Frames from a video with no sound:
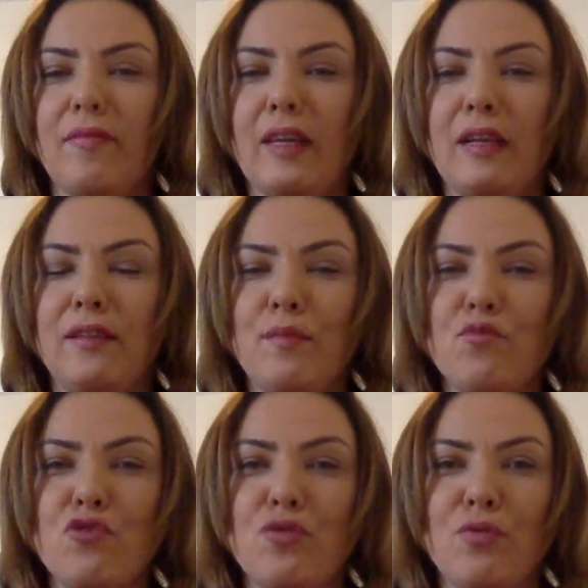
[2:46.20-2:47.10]
к
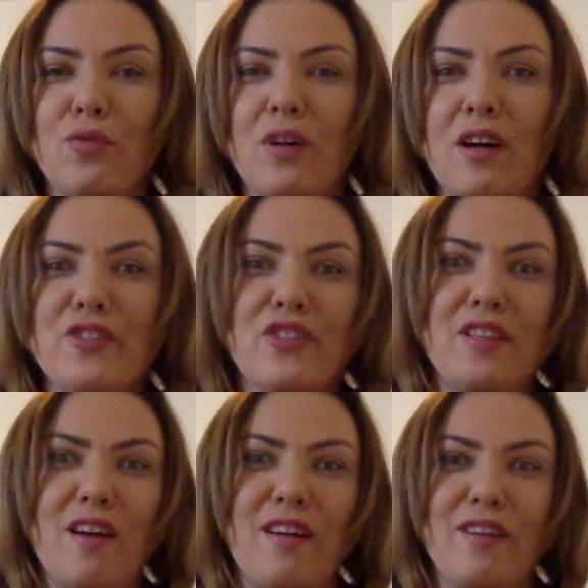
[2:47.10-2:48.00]
тому, что как же
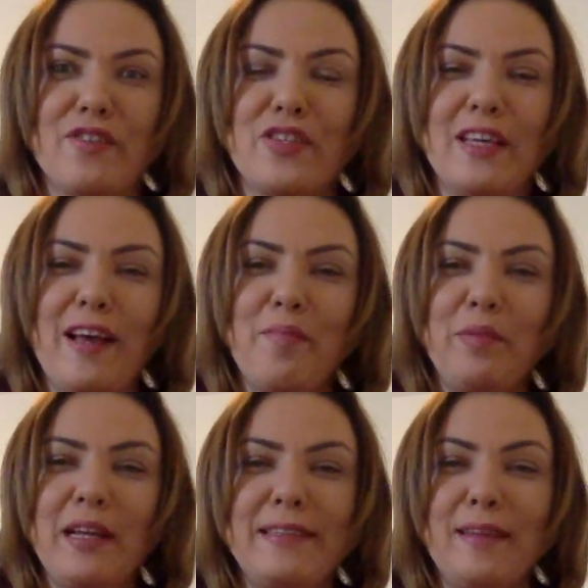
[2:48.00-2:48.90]
так, как же я и
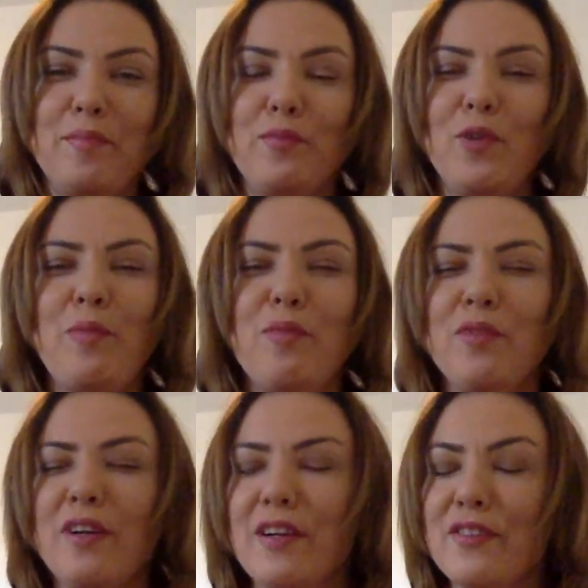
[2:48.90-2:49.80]
платье. Ну, я помню,
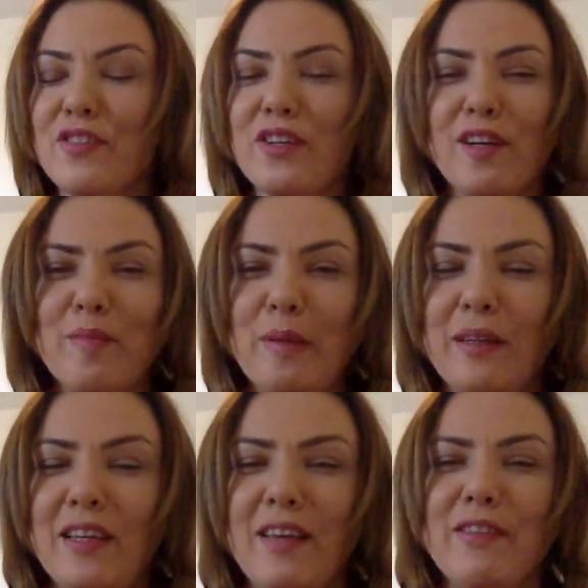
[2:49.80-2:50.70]
такая жарко
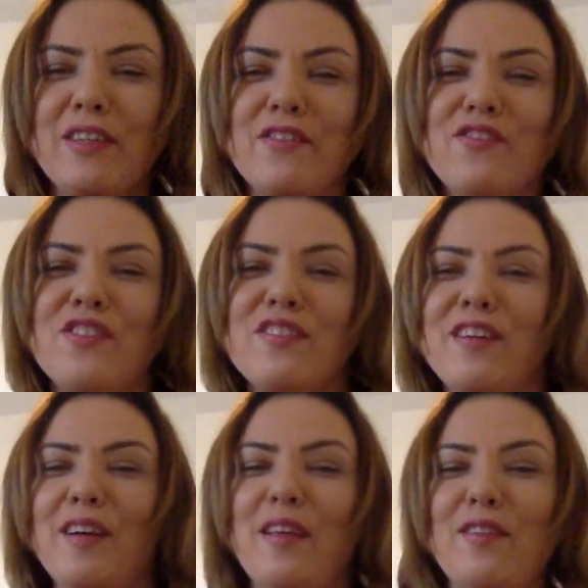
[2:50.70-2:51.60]
было, я в этих
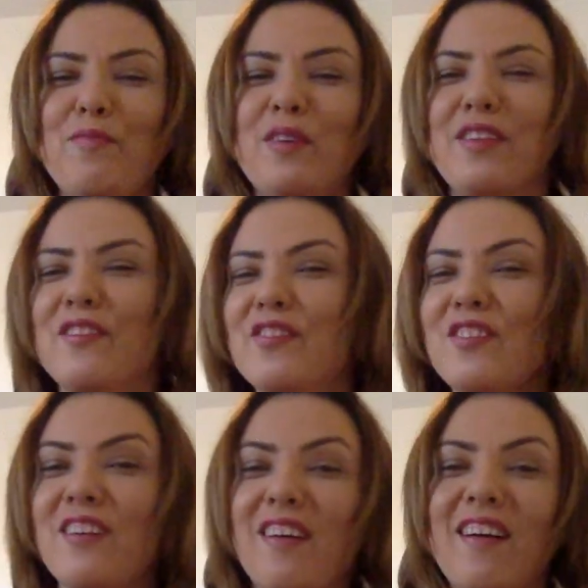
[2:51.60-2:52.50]
джинсах, и это мне так
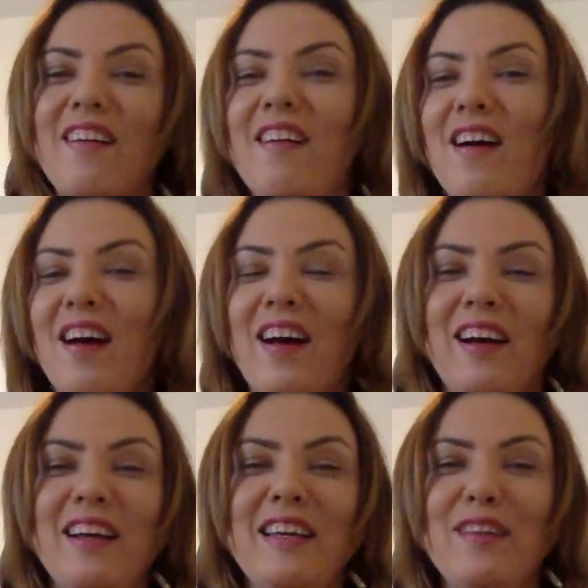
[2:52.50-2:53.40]
жарко.
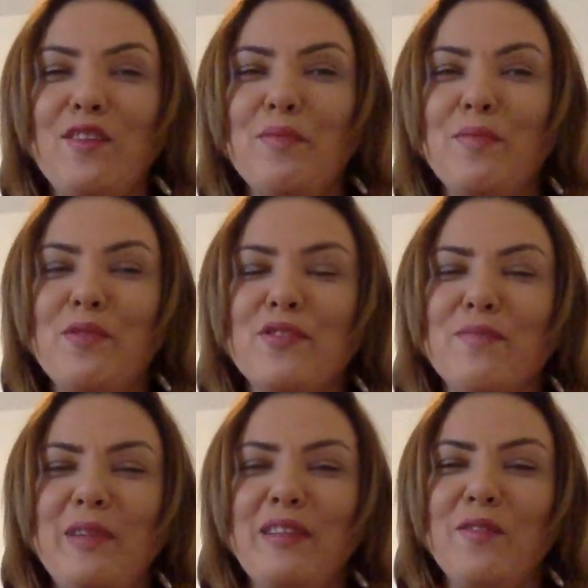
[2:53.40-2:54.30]
И я думаю,
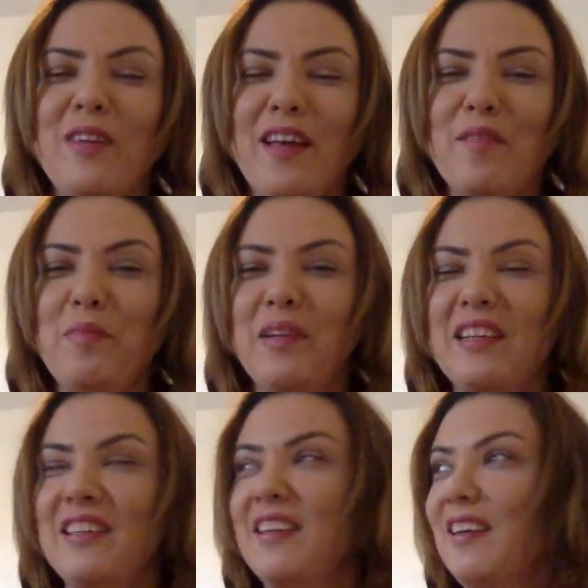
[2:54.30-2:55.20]
боже, блин, ну я и
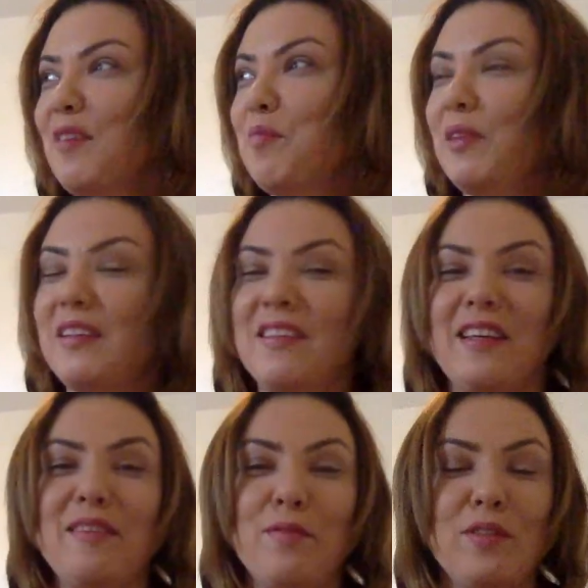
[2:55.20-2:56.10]
платье, я и платье.
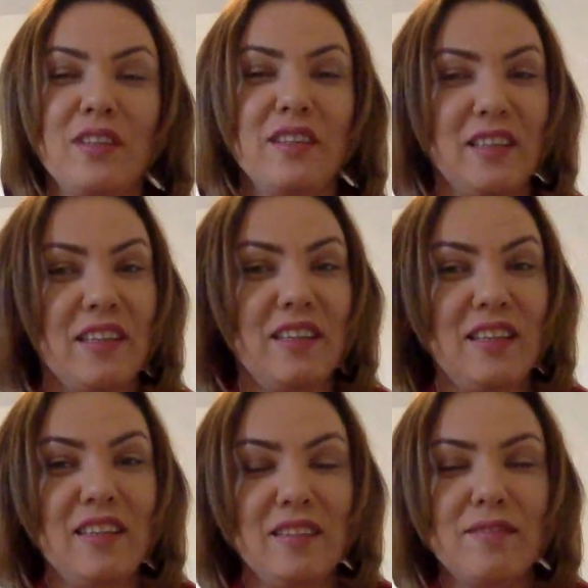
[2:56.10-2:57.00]
И вот,
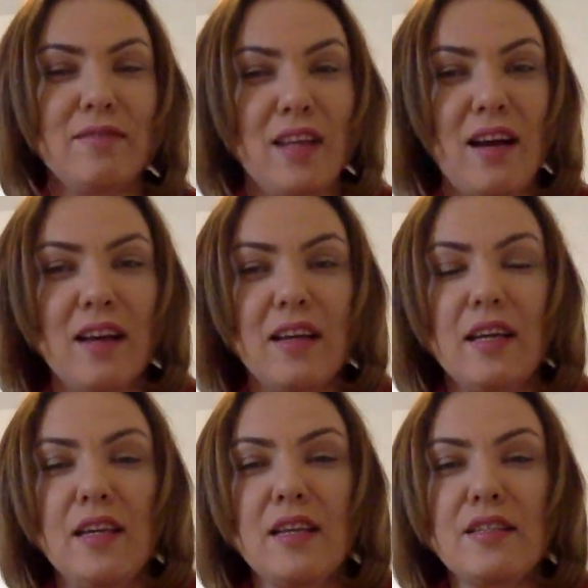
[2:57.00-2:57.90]
и, да,
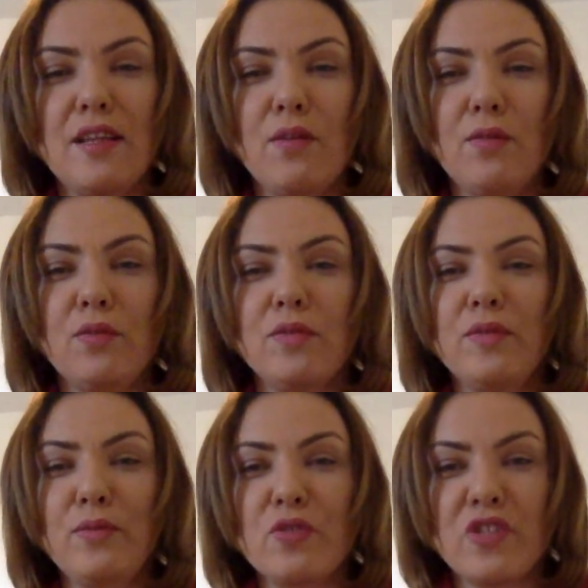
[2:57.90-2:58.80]
я знаю
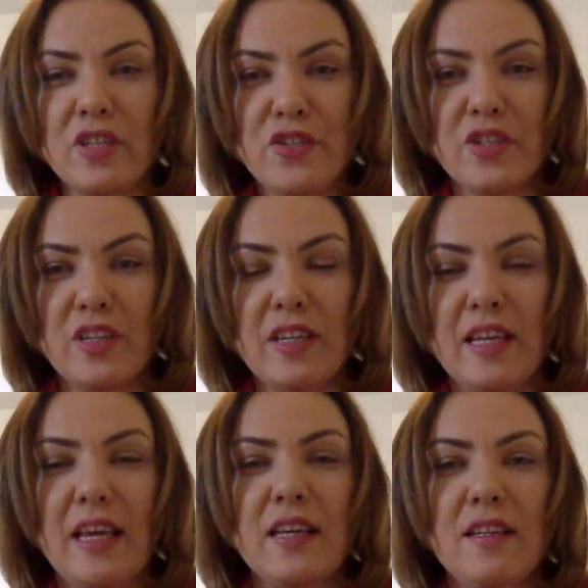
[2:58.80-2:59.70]
двух женщин,
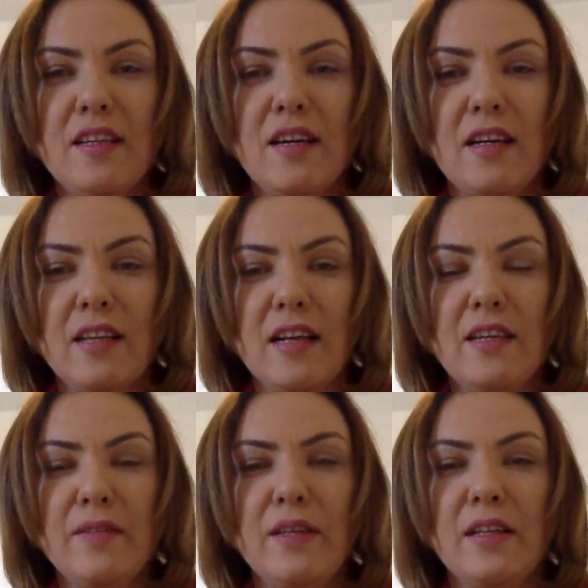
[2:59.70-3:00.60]
я их никогда
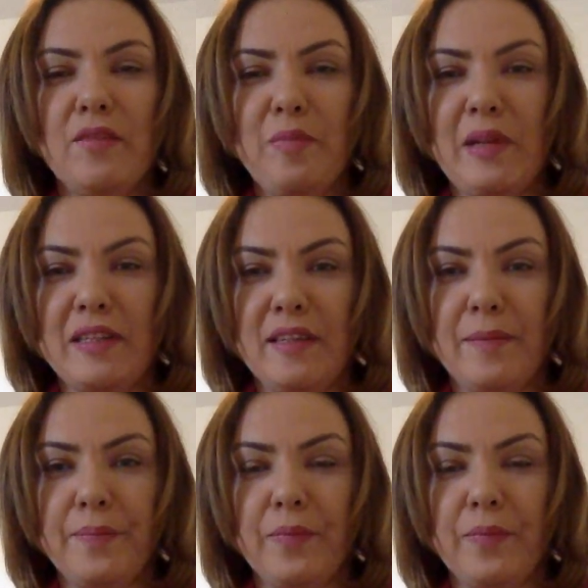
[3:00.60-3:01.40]
не видела в платье.